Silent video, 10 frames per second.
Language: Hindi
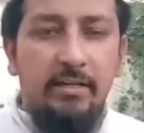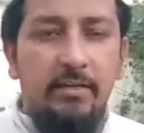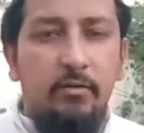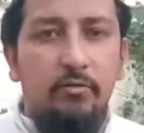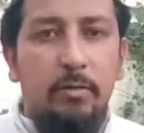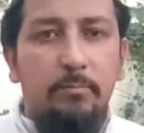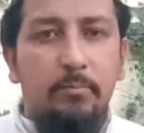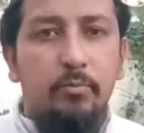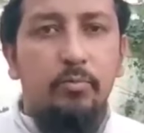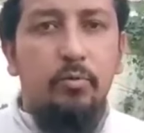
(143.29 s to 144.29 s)
गई है उनका
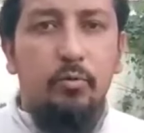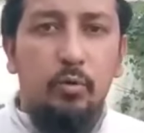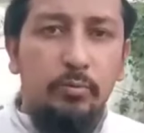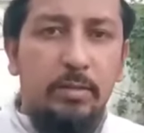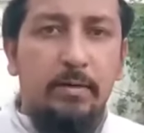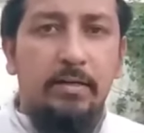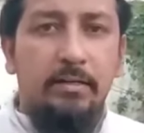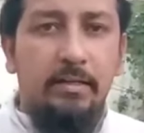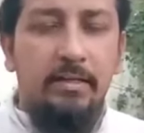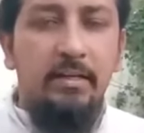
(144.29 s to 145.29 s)
पूर्ण रूप से
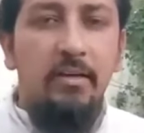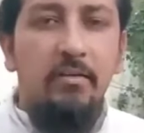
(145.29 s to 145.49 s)
पालन करें